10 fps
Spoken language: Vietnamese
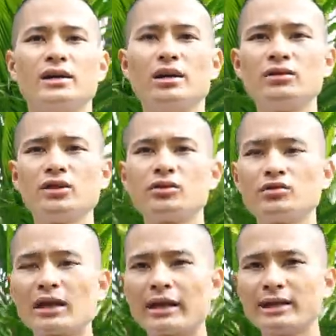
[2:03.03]
nếu như
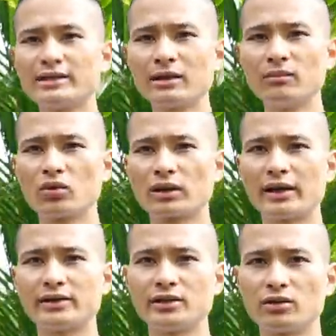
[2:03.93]
chúng ta đánh răng một
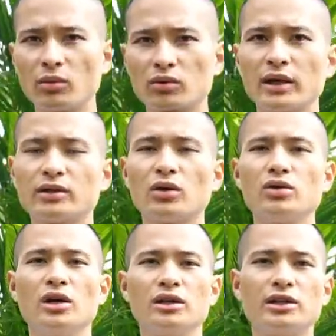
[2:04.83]
ngày chỉ có một lần
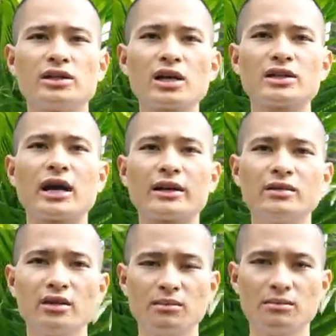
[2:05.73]
thôi thì chắc chắn
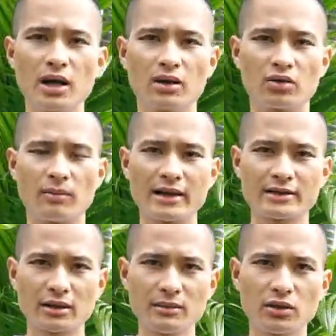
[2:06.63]
miệng của bạn
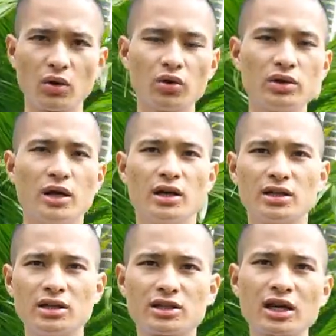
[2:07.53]
sẽ bị hôi
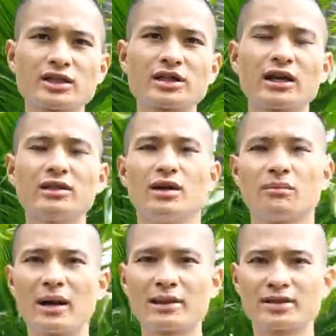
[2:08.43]
thì chắc chắn
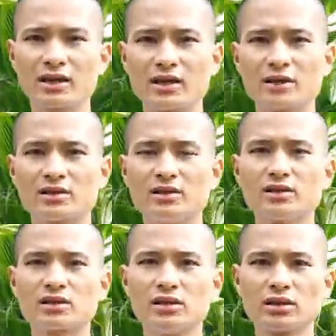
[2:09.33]
bạn sẽ
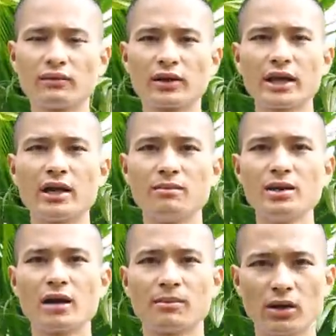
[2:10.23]
từ từ cái vấn đề
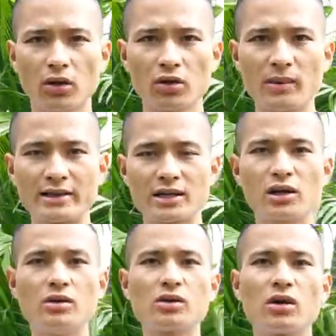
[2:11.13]
miệng bị hôi bạn
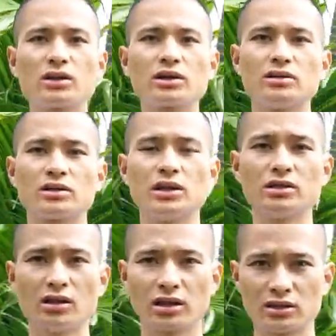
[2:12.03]
sẽ không có tự
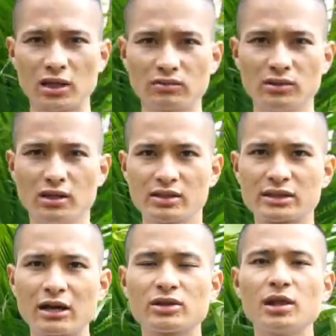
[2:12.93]
tin được trong
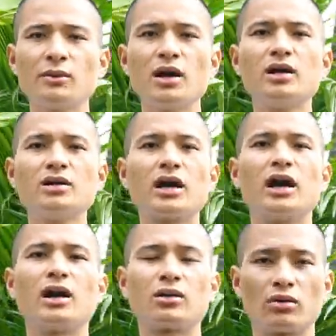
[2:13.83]
giao tiếp hơi
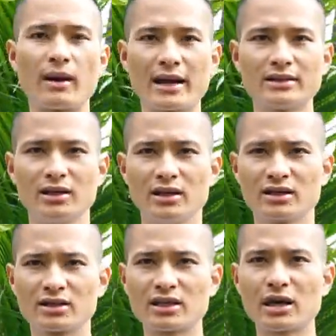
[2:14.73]
thở của bạn
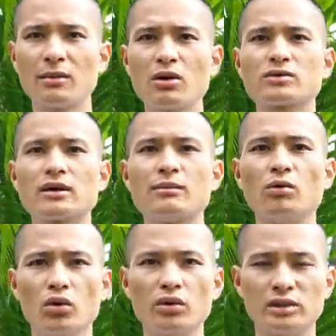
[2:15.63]
sẽ bốc ra
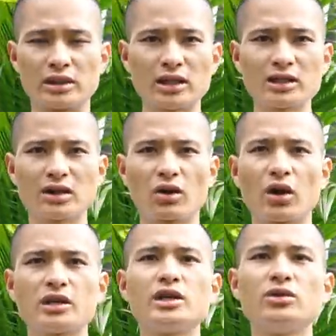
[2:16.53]
mùi rất là
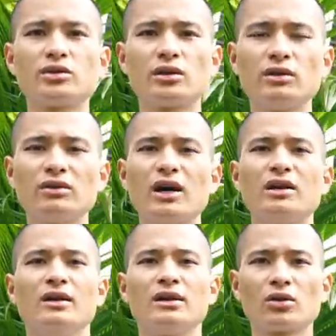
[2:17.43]
khó chịu chính vì
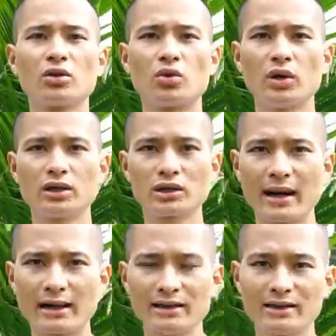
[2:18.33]
vậy tôi khuyên các
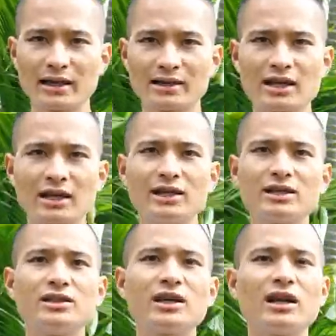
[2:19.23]
bạn nên đánh răng
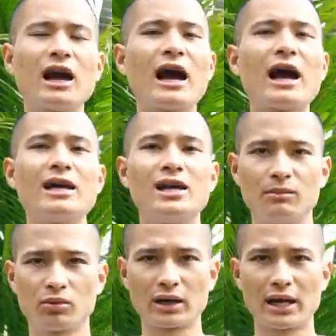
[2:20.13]
ít nhất hai
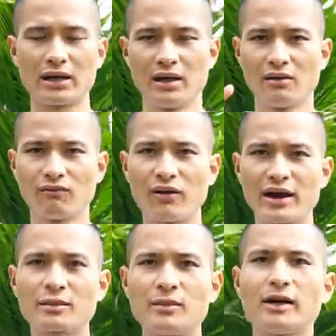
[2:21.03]
lần một ngày
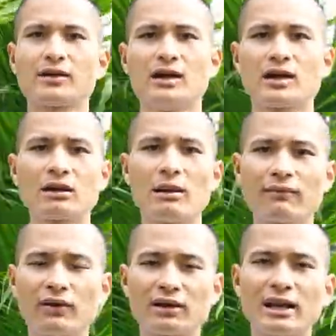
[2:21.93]
và đặc biệt các
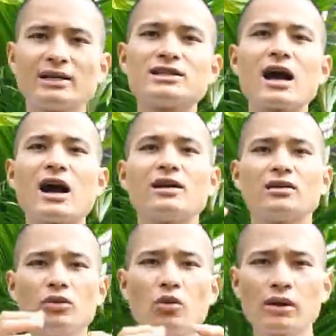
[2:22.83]
bạn phải đánh răng
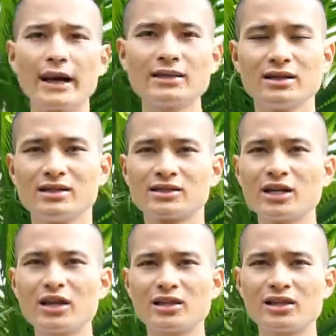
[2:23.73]
đúng cách
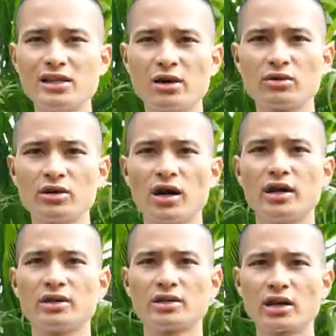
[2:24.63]
rất nhiều
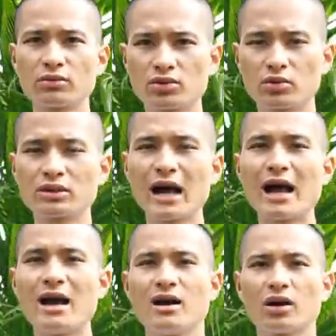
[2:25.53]
người trong chúng
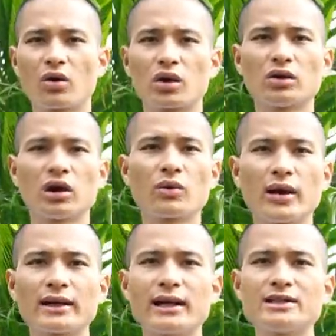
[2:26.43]
ta có thói
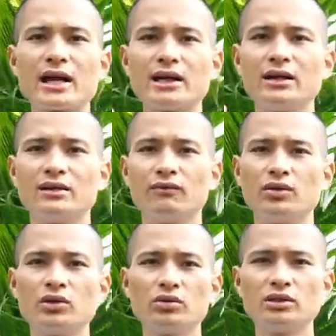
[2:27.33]
quen đánh răng
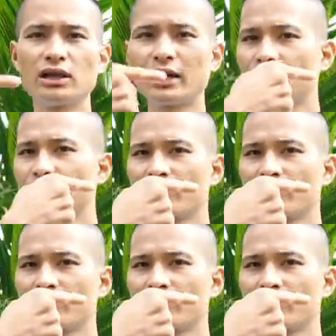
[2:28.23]
ví dụ như này